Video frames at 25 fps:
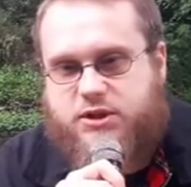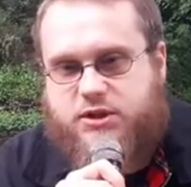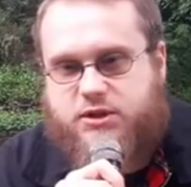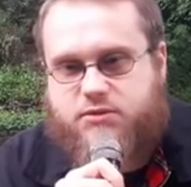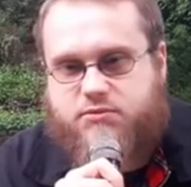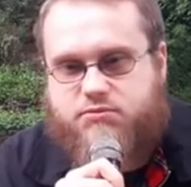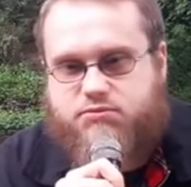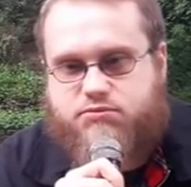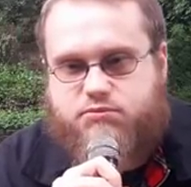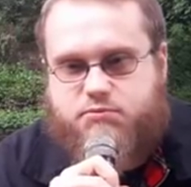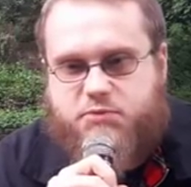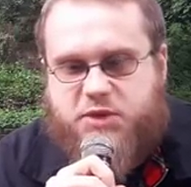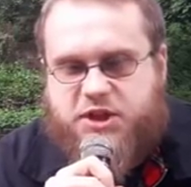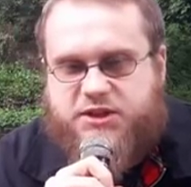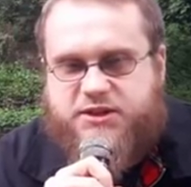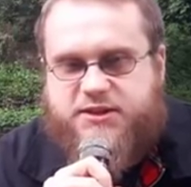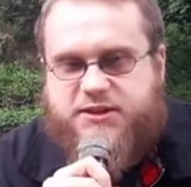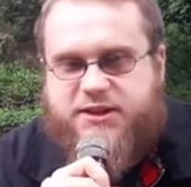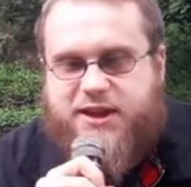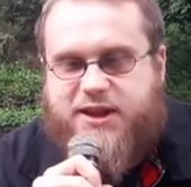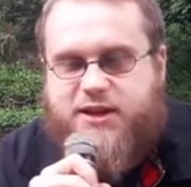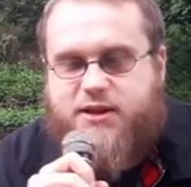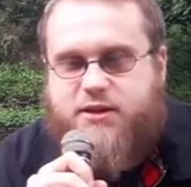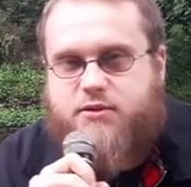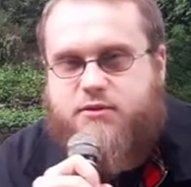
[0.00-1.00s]
E,
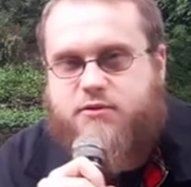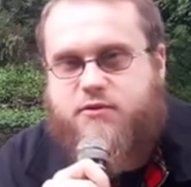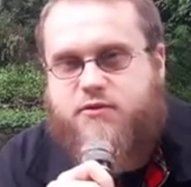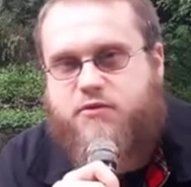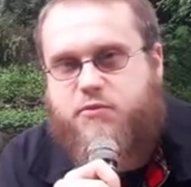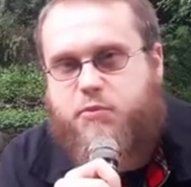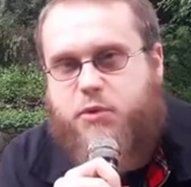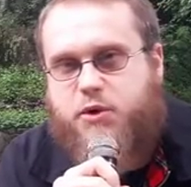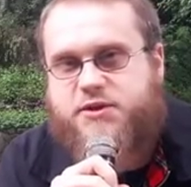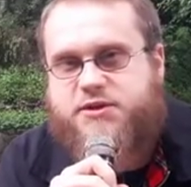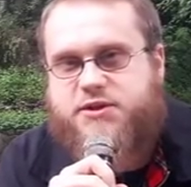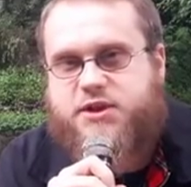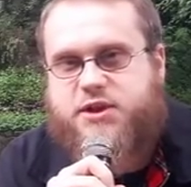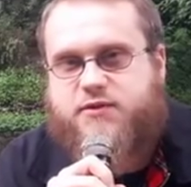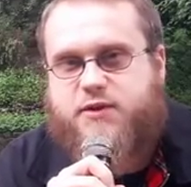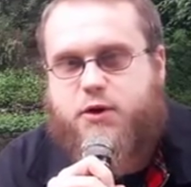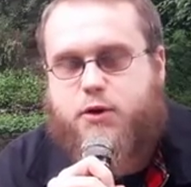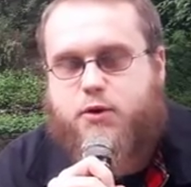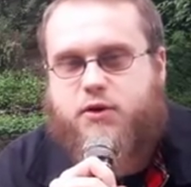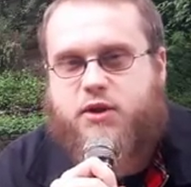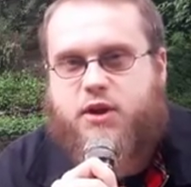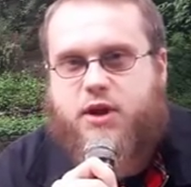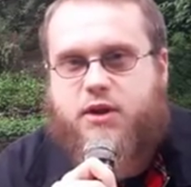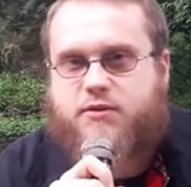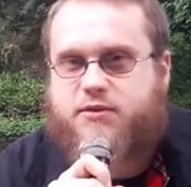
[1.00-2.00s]
mit ten w polskich
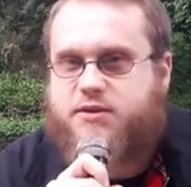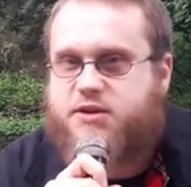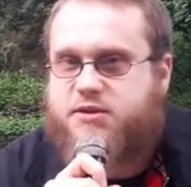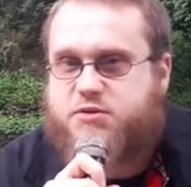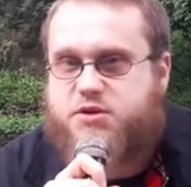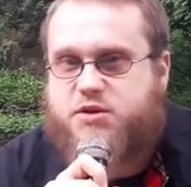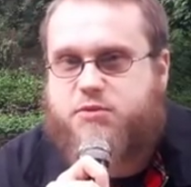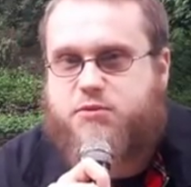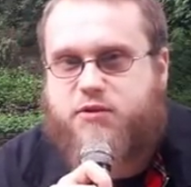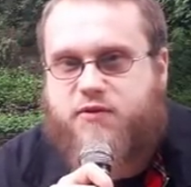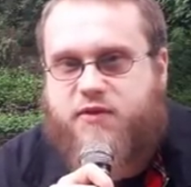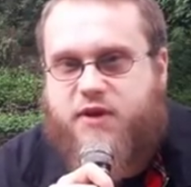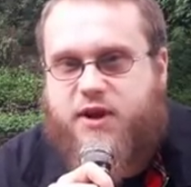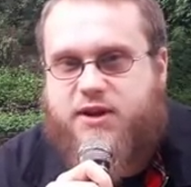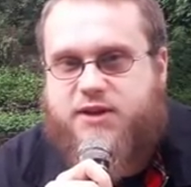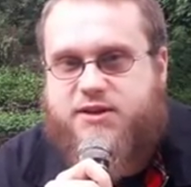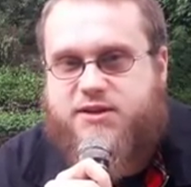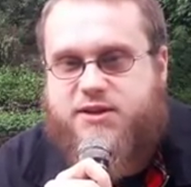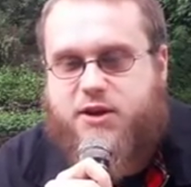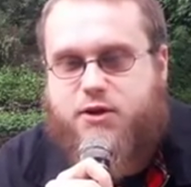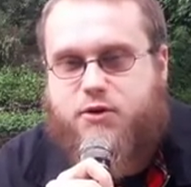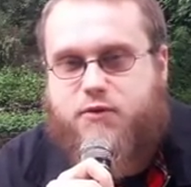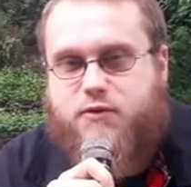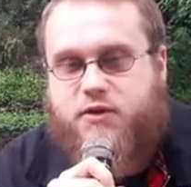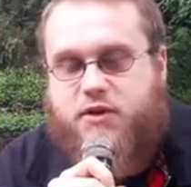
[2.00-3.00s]
warunkach jest
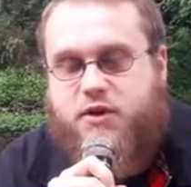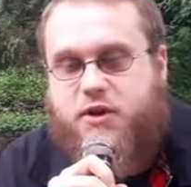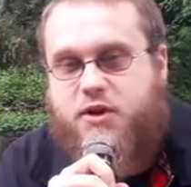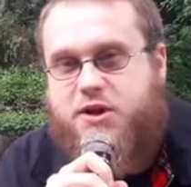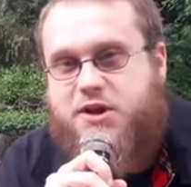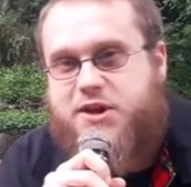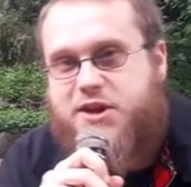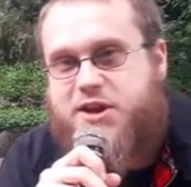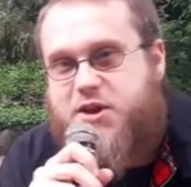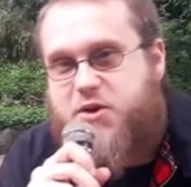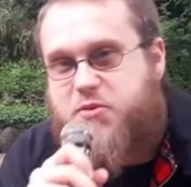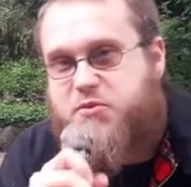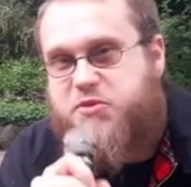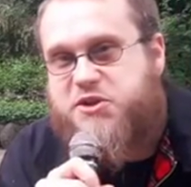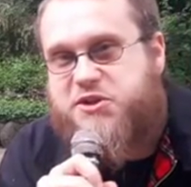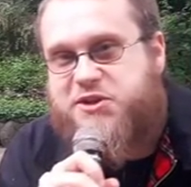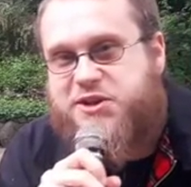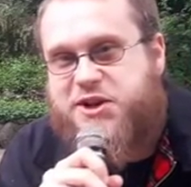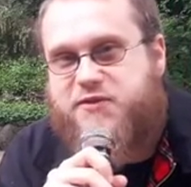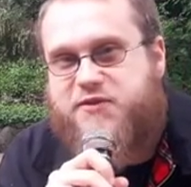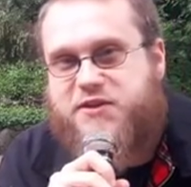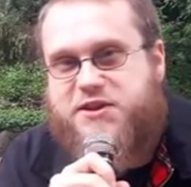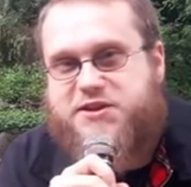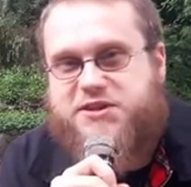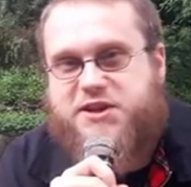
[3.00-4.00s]
przyjmowany zarówno
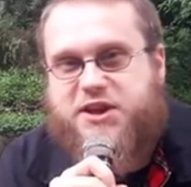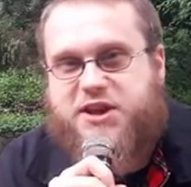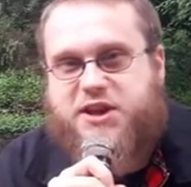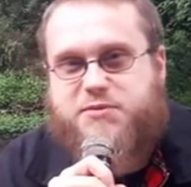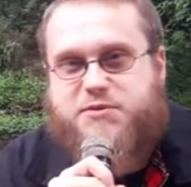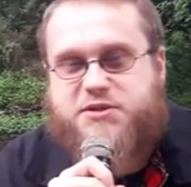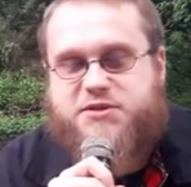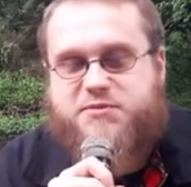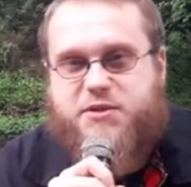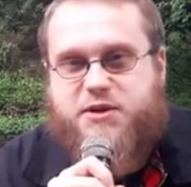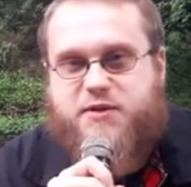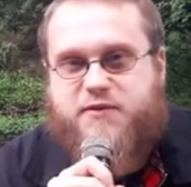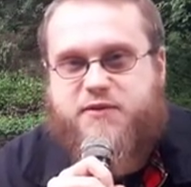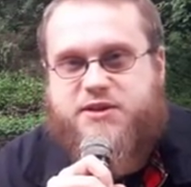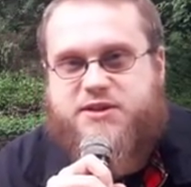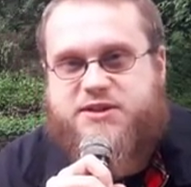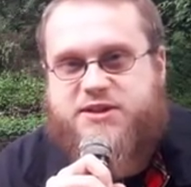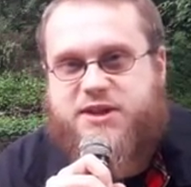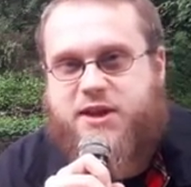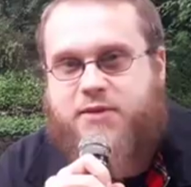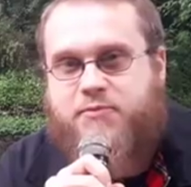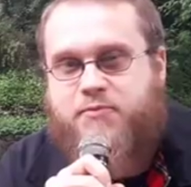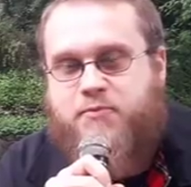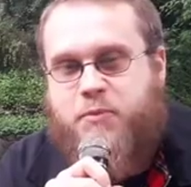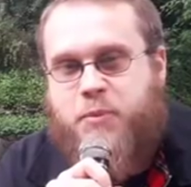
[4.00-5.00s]
przez lewicę, jak i przez
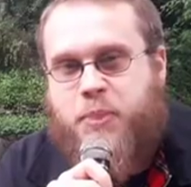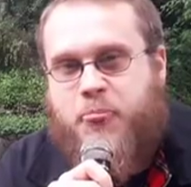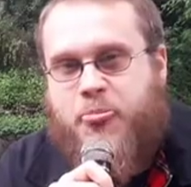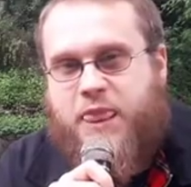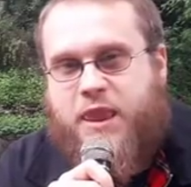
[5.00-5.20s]
prawicę.